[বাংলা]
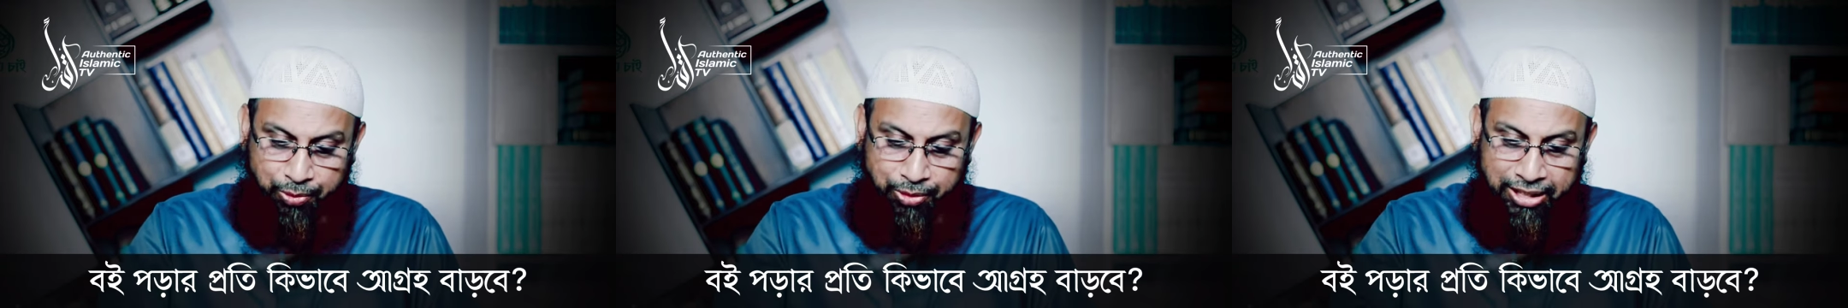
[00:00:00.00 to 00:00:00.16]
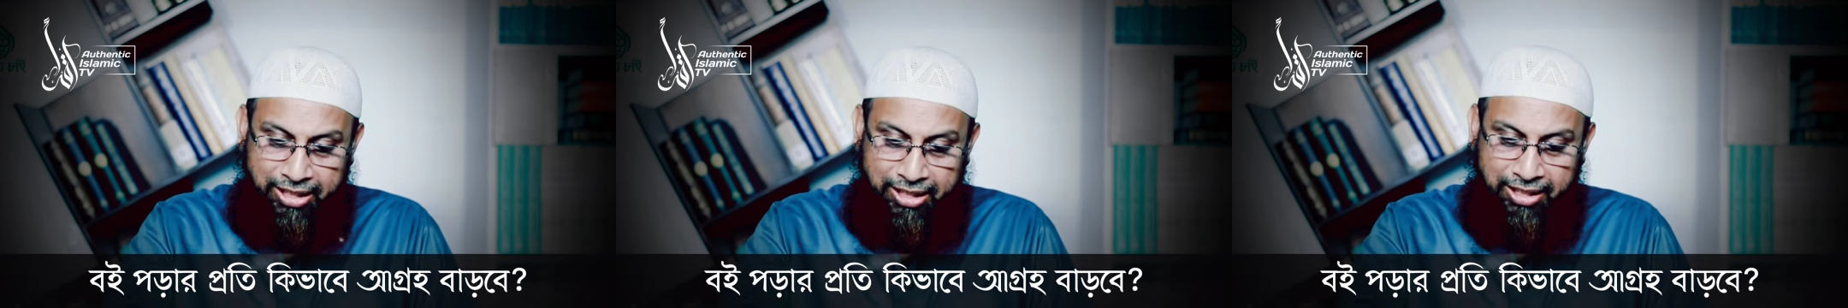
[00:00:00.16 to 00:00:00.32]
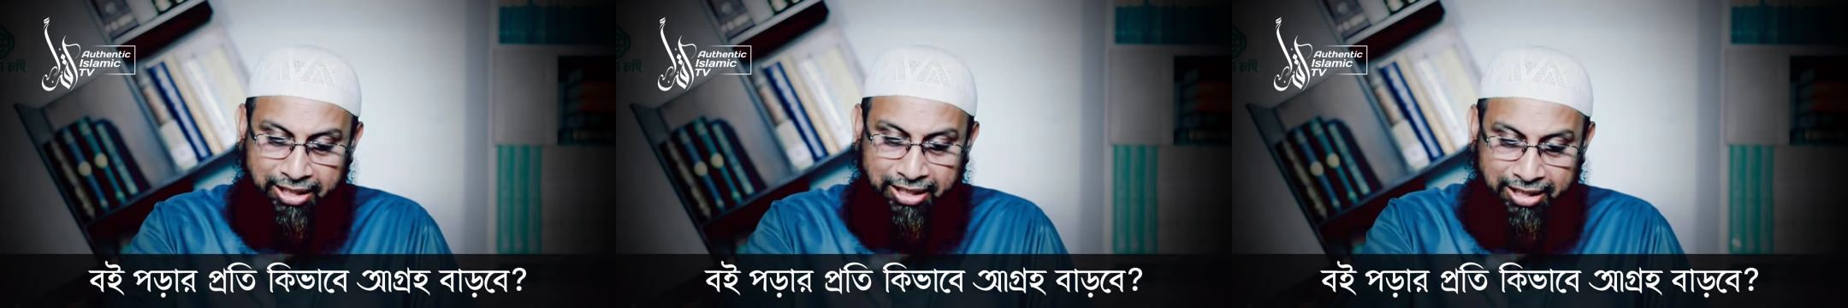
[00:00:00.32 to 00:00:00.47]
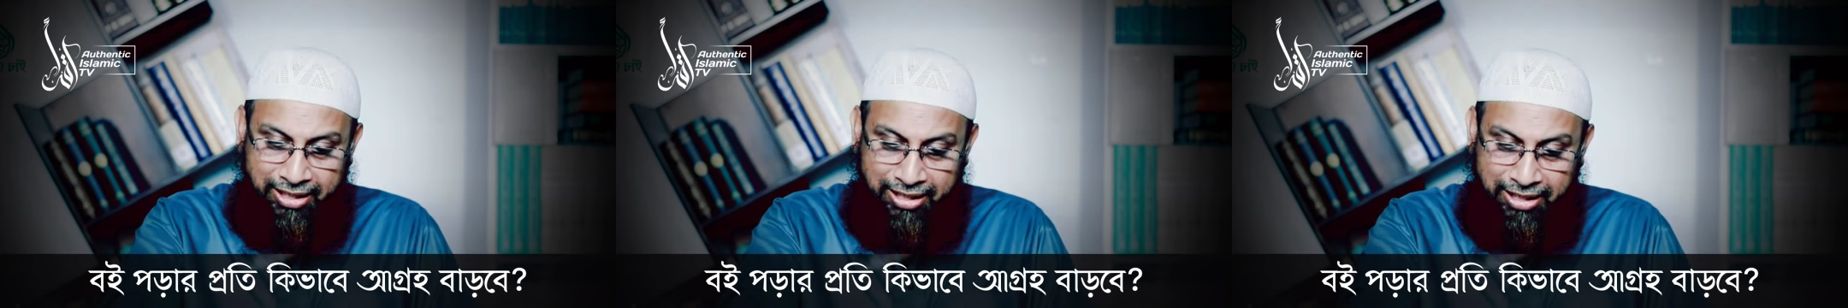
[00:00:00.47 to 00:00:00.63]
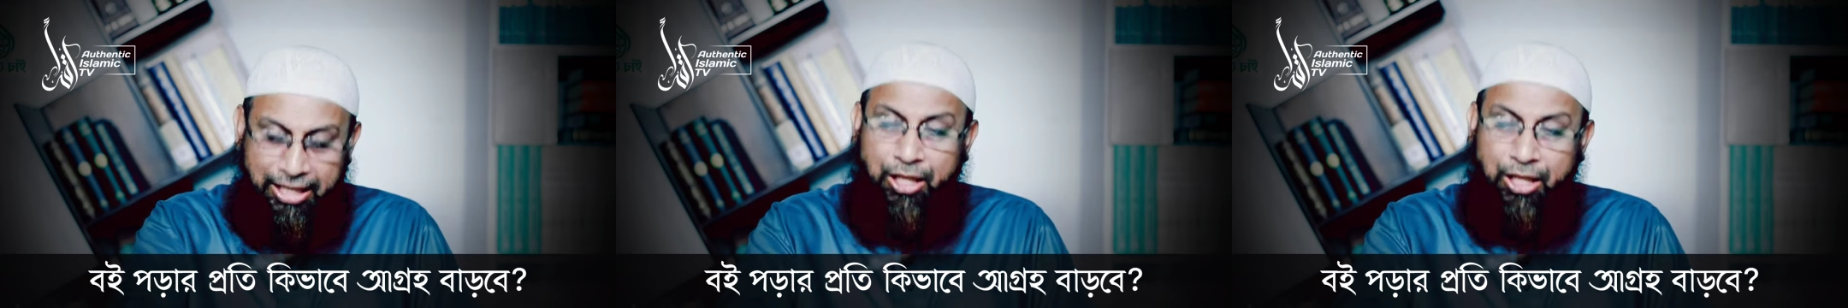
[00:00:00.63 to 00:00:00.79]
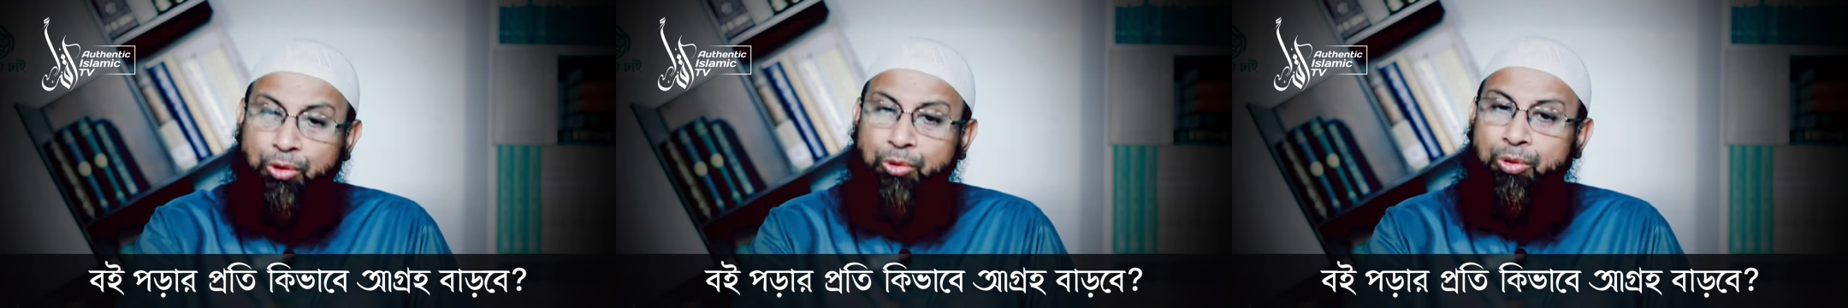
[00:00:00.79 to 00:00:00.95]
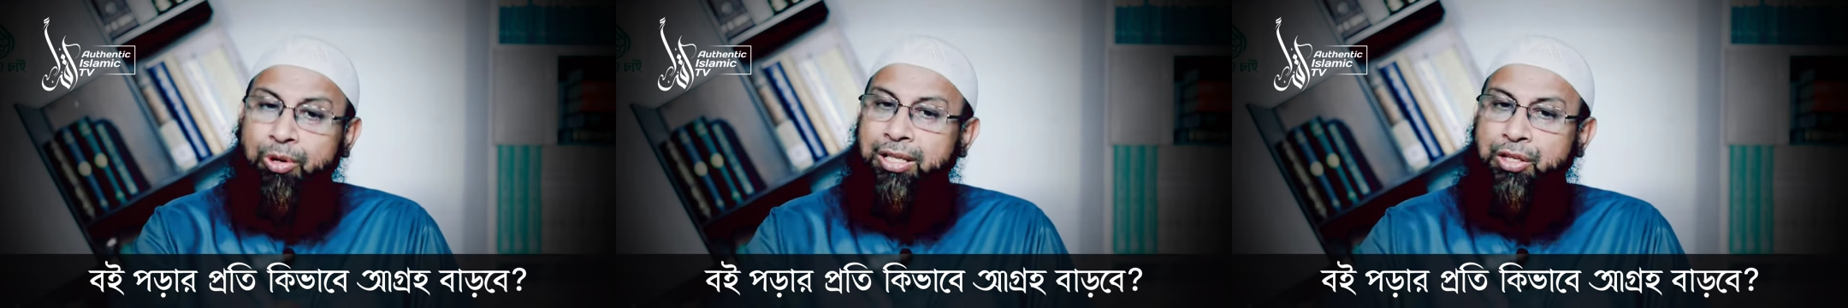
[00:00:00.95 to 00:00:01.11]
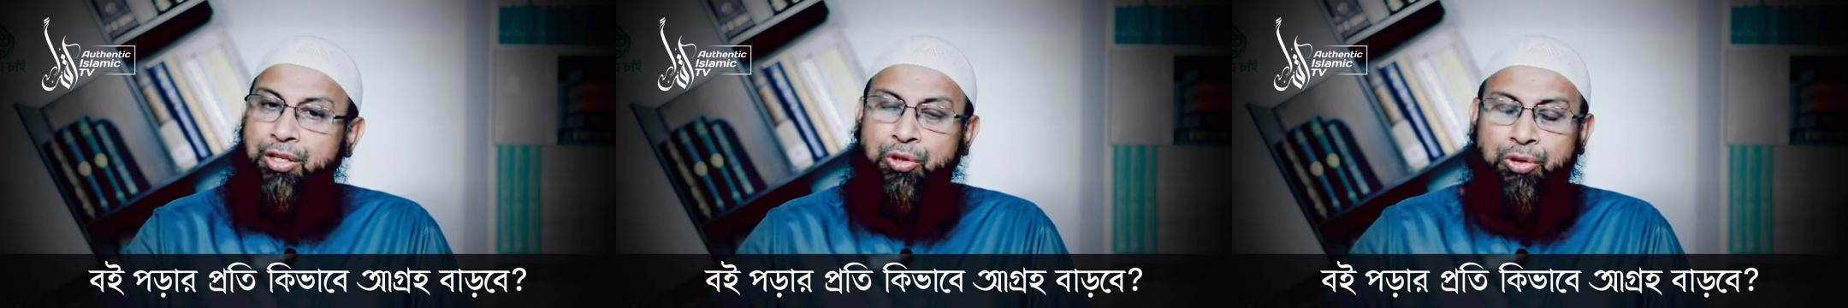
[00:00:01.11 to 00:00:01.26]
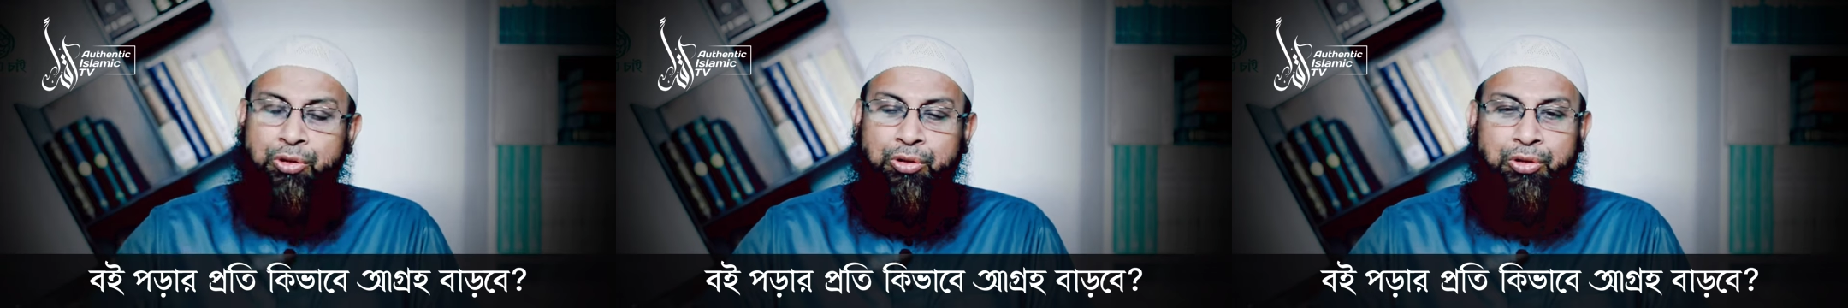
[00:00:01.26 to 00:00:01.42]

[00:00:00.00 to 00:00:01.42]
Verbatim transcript: অনেকে লিখিত হাদিসও